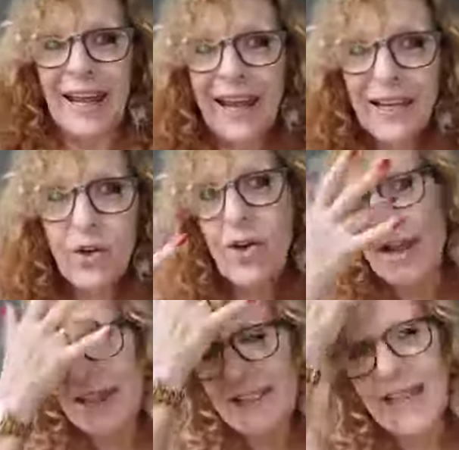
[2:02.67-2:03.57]
claro
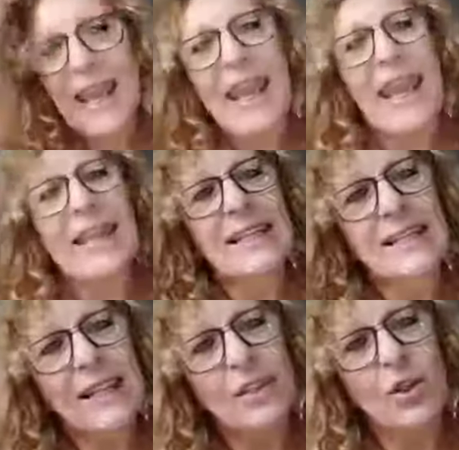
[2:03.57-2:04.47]
es que el
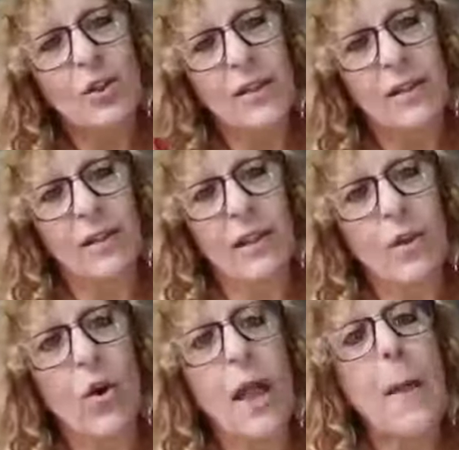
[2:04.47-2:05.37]
sexto
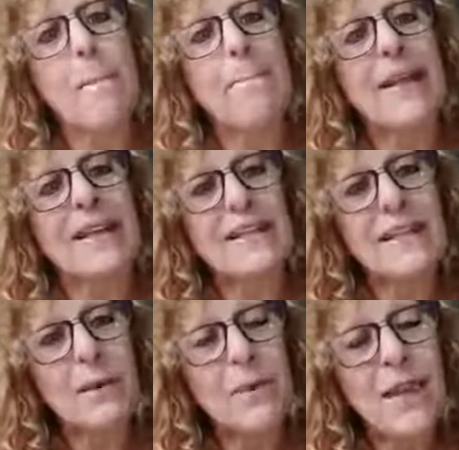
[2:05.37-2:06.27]
sentido es
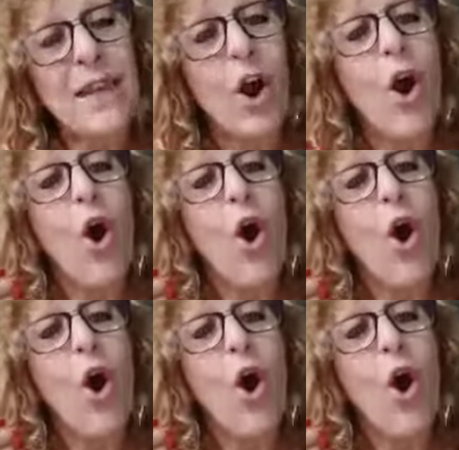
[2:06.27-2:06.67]
percibir